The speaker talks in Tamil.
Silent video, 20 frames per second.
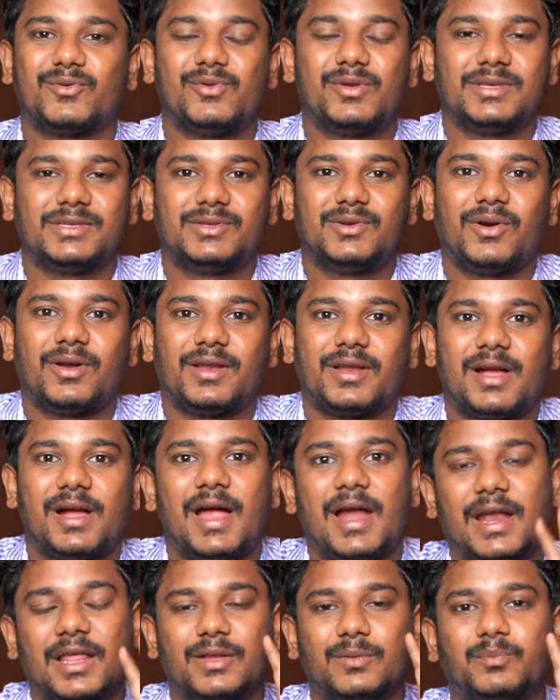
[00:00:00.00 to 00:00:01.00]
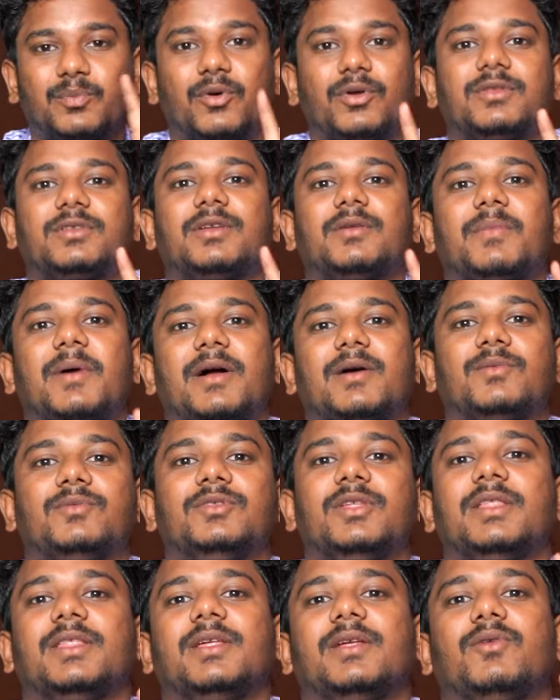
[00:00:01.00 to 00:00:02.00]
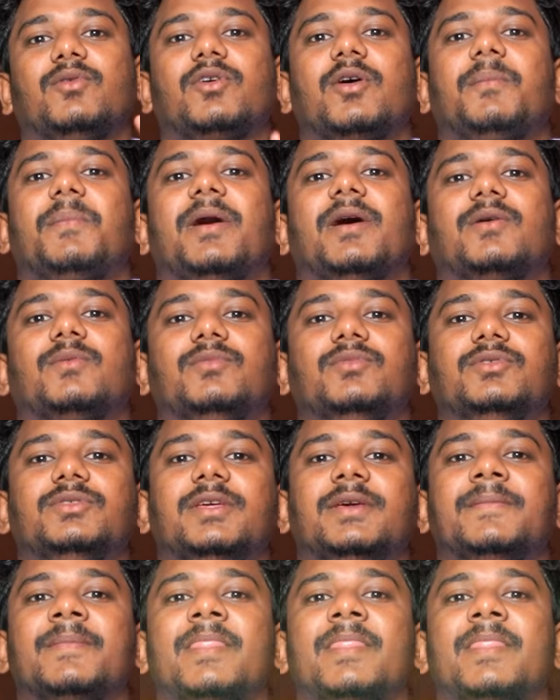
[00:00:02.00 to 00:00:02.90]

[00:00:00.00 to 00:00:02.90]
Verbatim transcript: க்யூரியாசிட்டியோட இருக்காங்க ஆனால் அந்த போஸ்டர் பார்க்கும்போது அந்த லுக்கை பார்க்கும்போது